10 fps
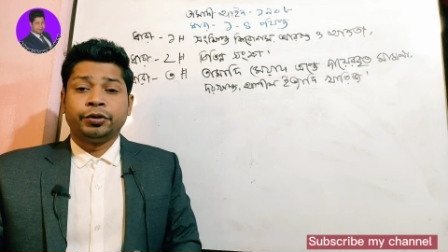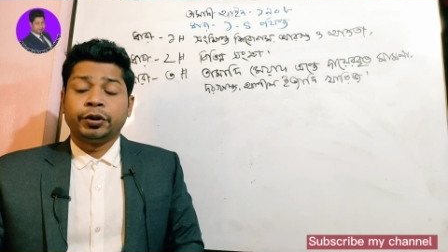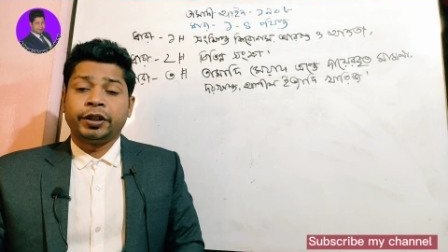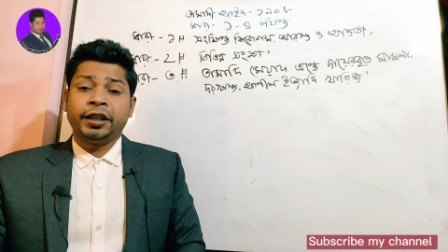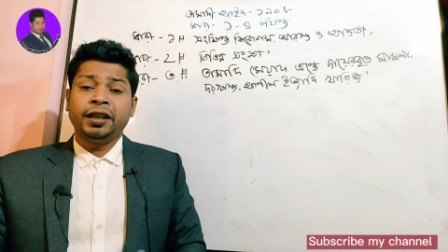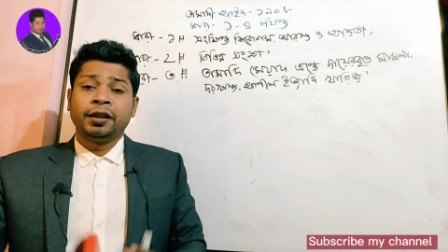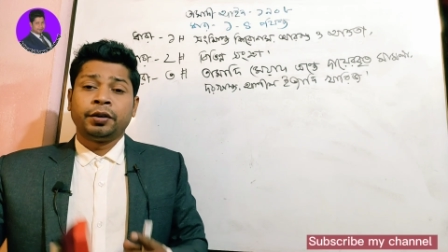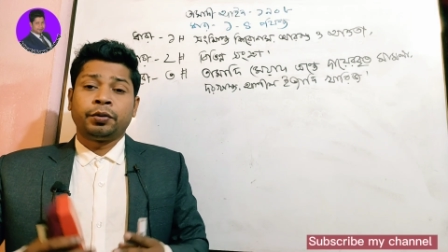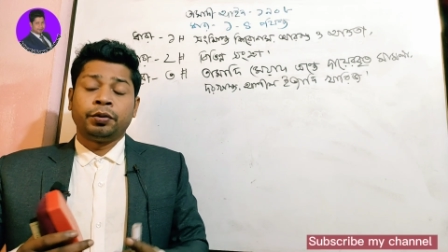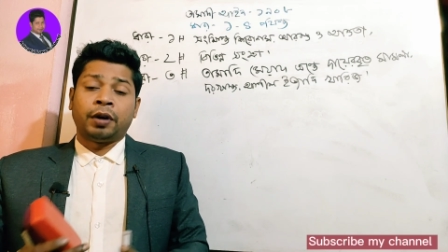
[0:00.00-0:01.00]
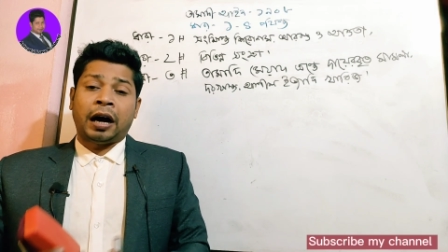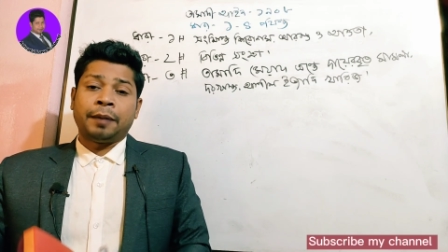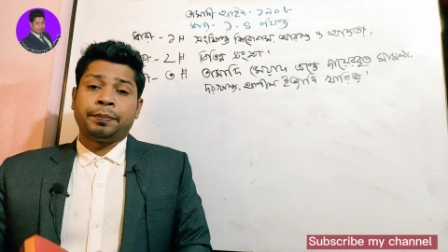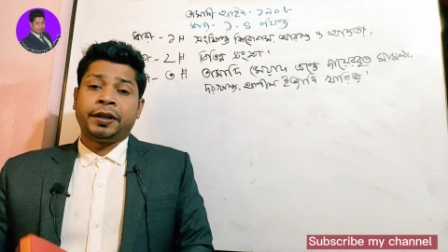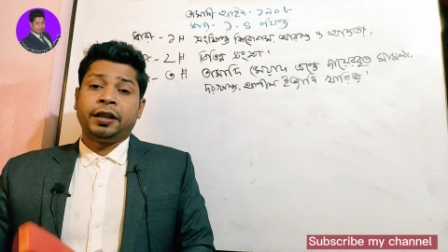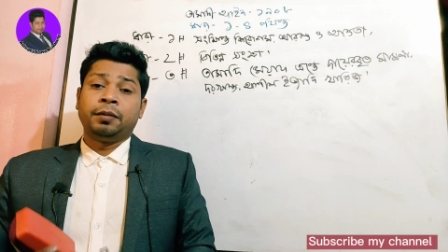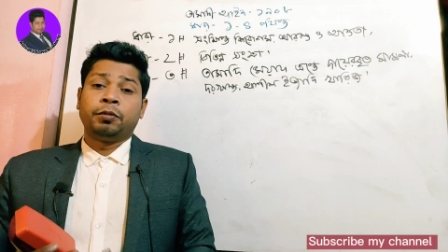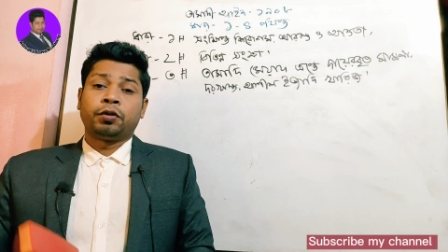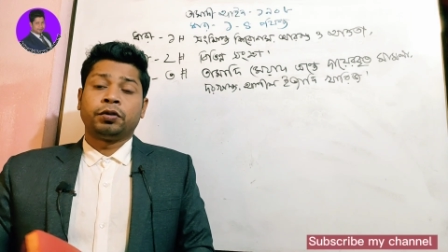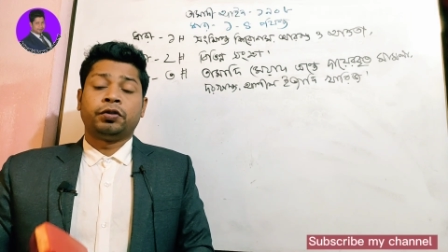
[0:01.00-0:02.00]
যদি কোনো আপিল
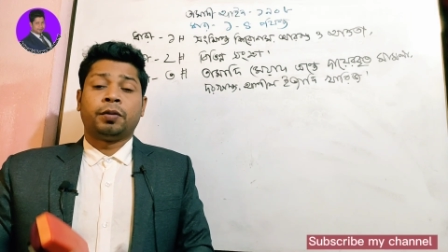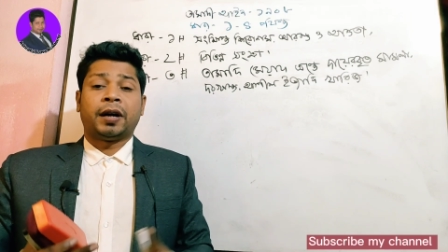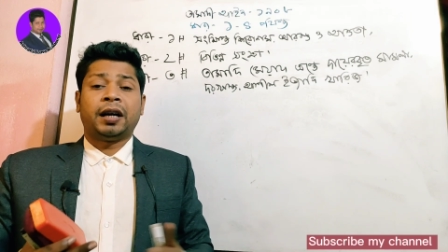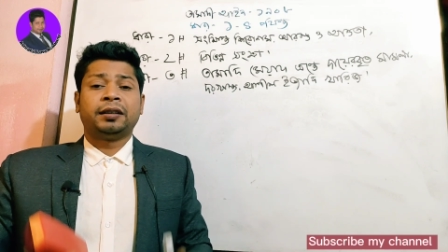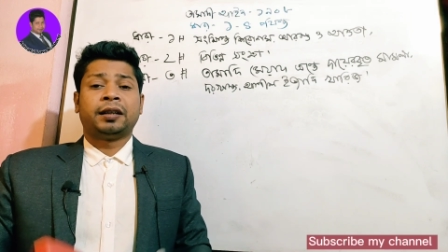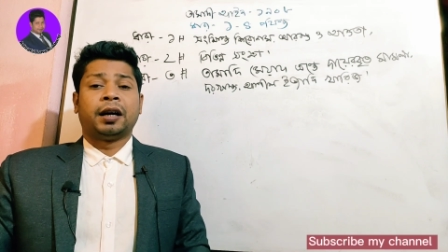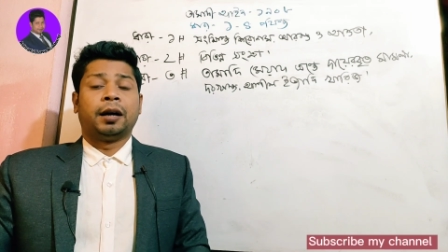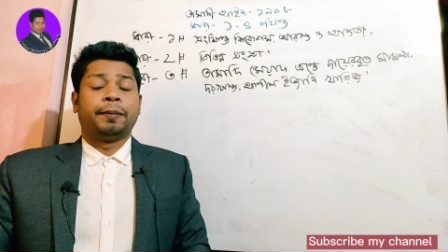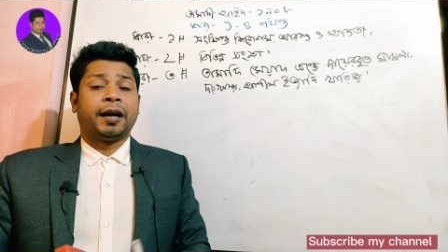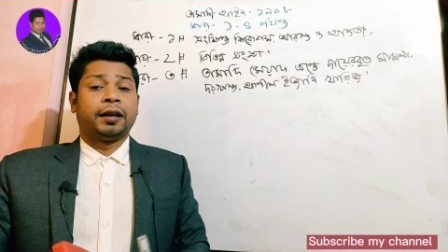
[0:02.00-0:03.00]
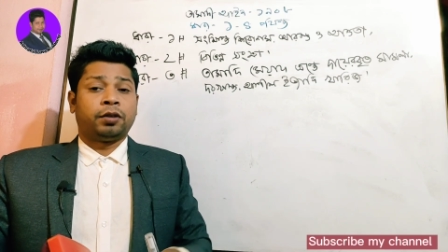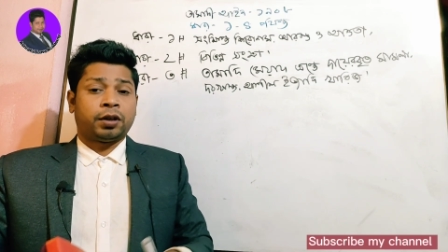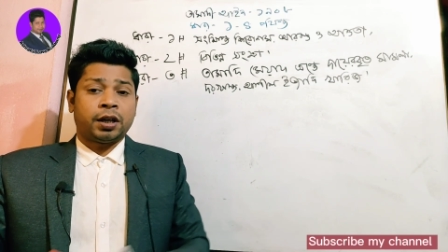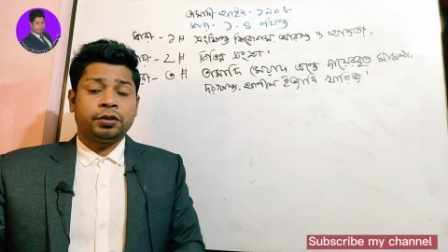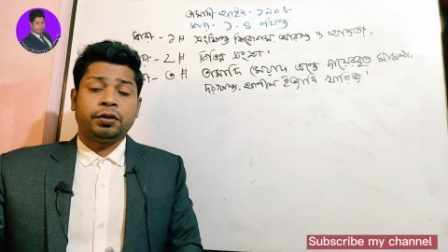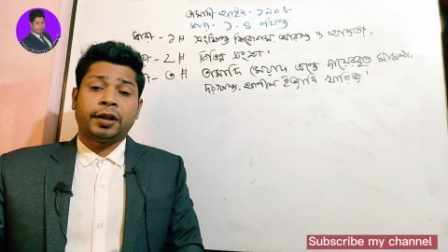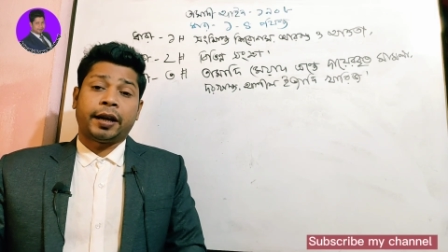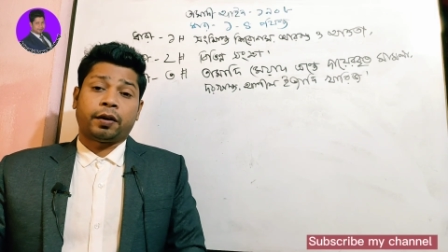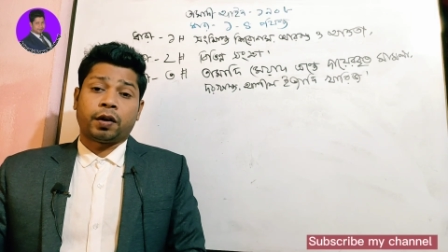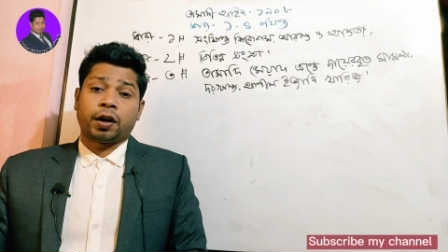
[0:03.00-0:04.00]
মোকদ্দমা বা দরখাস্ত
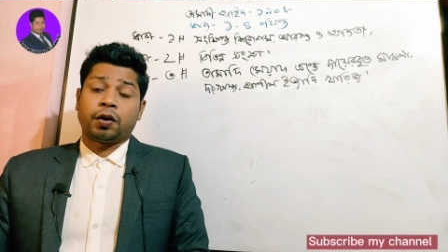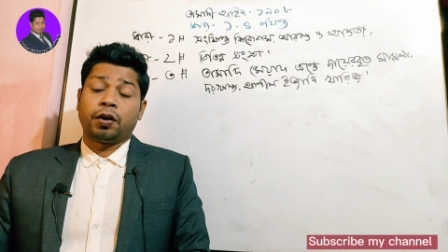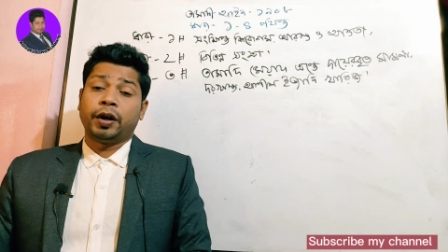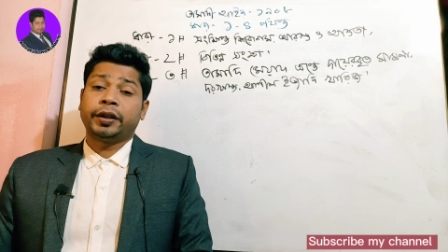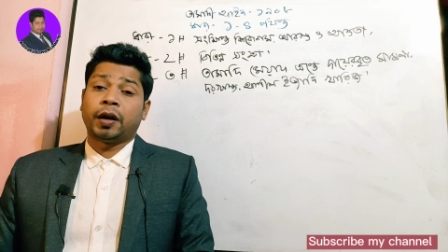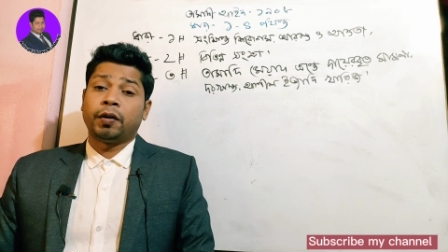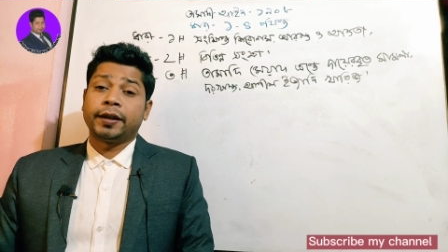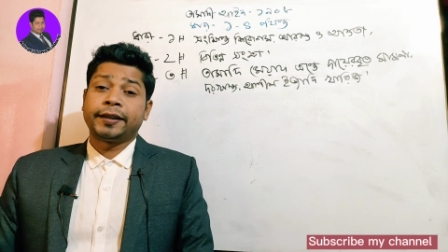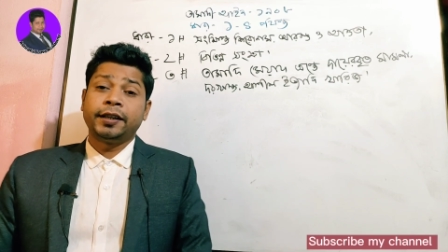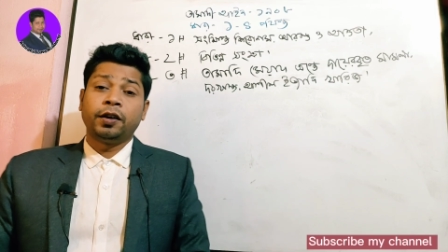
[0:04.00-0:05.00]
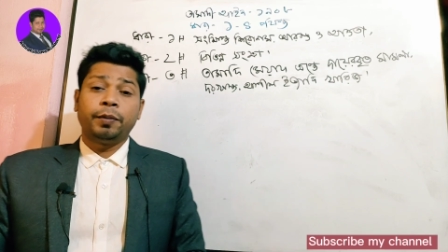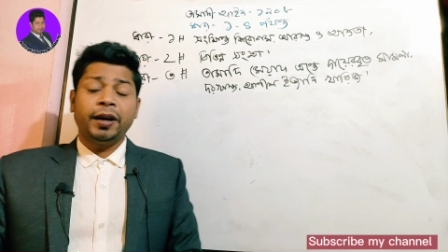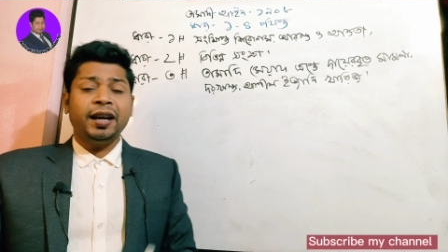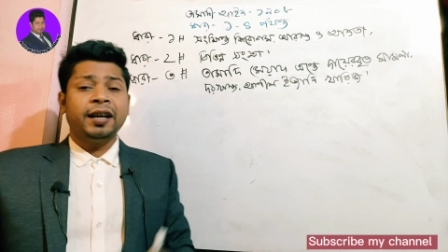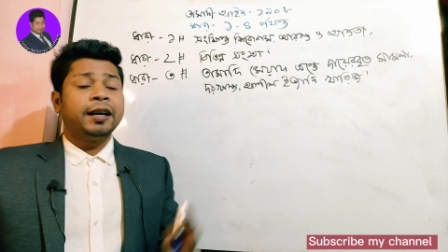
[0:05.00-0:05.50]
দায়ের করা হয় তাহলে কি হবে